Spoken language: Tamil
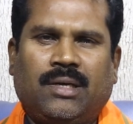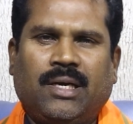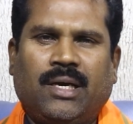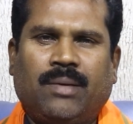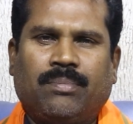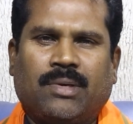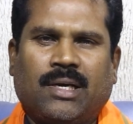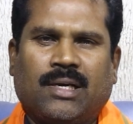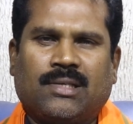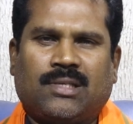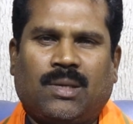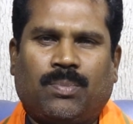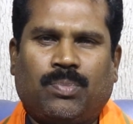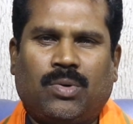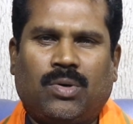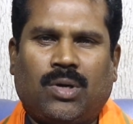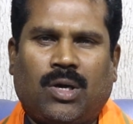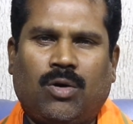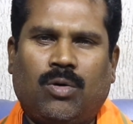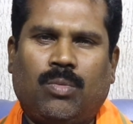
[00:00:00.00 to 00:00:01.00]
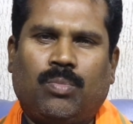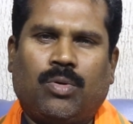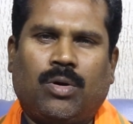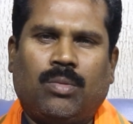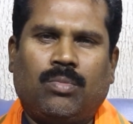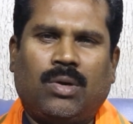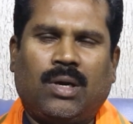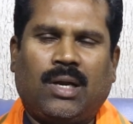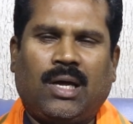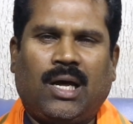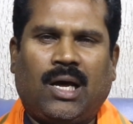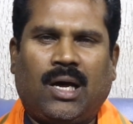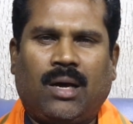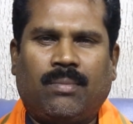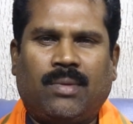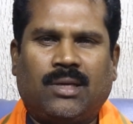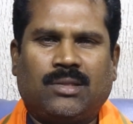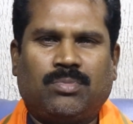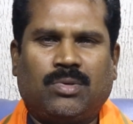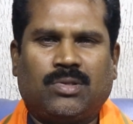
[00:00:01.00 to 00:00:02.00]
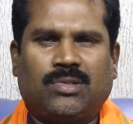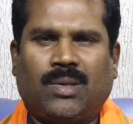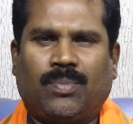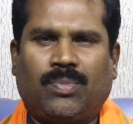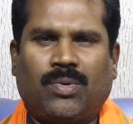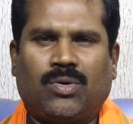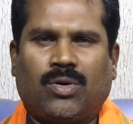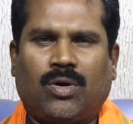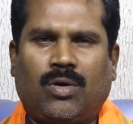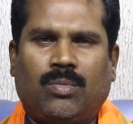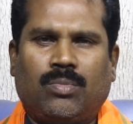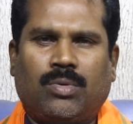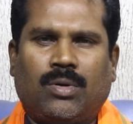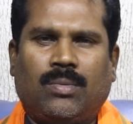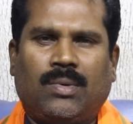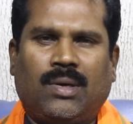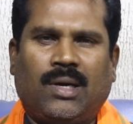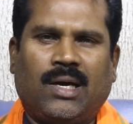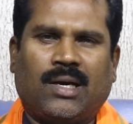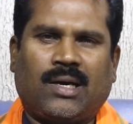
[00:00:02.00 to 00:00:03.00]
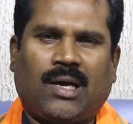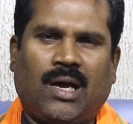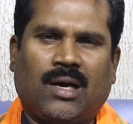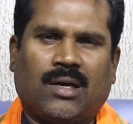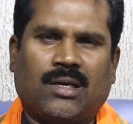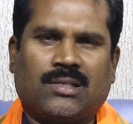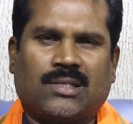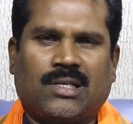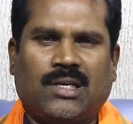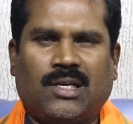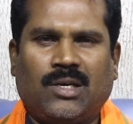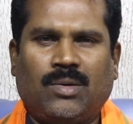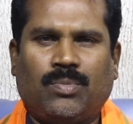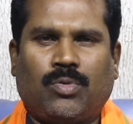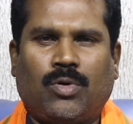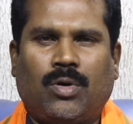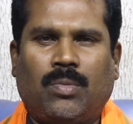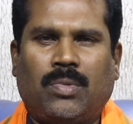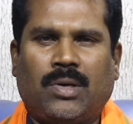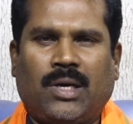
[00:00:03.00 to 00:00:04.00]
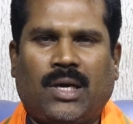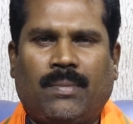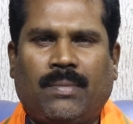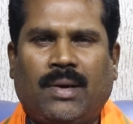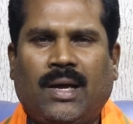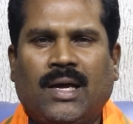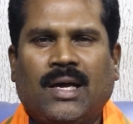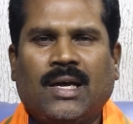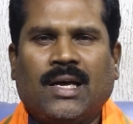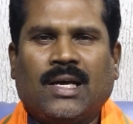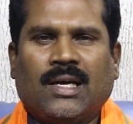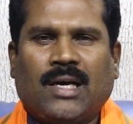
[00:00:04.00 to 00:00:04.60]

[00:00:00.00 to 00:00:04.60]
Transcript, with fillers: டிஎம்கேக்கு சப்போர்ட்டாகவும் போக முடியல ஆம் ஆத்மி சப்போர்ட்டாகவும் போக முடியல காங்கிரஸ் கிட்டையும் போக முடியாமல்